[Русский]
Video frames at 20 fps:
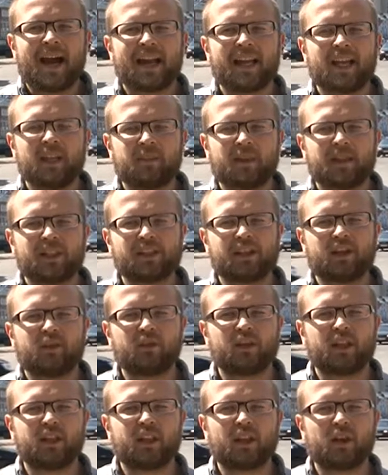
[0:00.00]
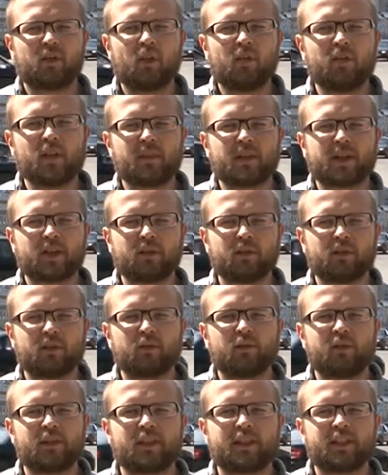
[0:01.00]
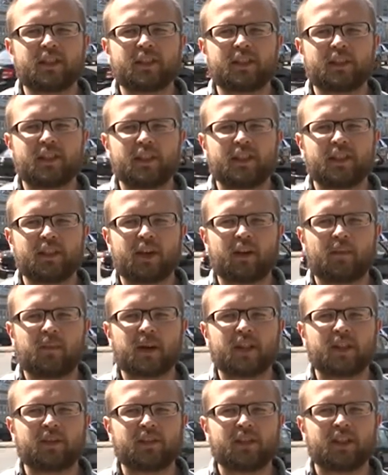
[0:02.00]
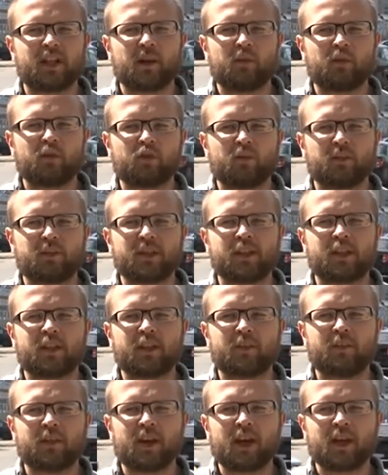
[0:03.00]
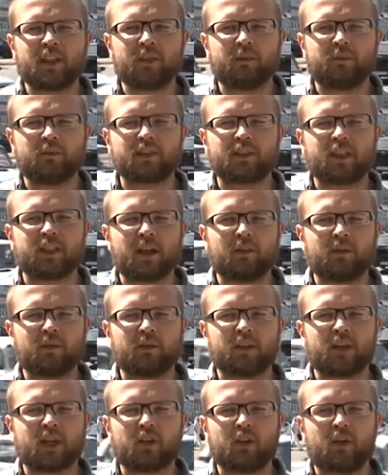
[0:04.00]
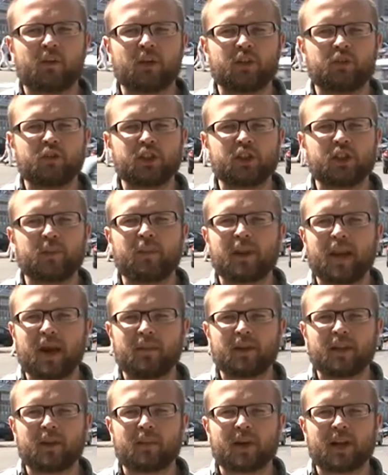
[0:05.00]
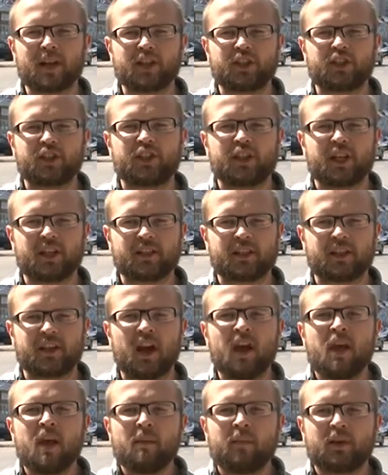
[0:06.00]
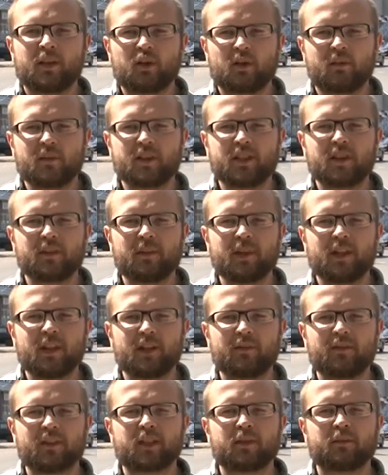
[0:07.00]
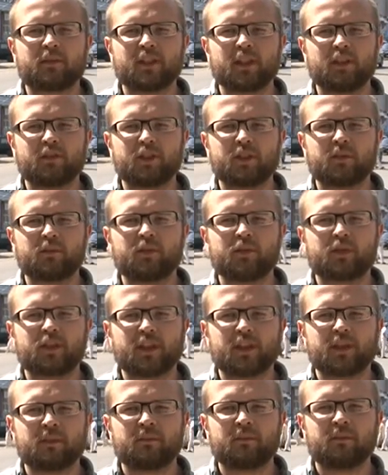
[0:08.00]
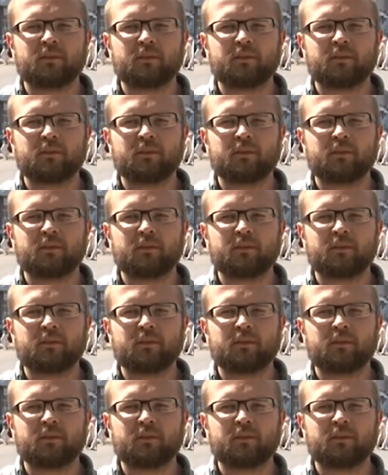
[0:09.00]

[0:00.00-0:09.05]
Рейд по незаконной торговле прошел на улице текстильщиков. Продавцы работают без сертификатов, устанавливают торговые точки прямо на проезжей части. Подробности смотрите в нашем следующем сюжете.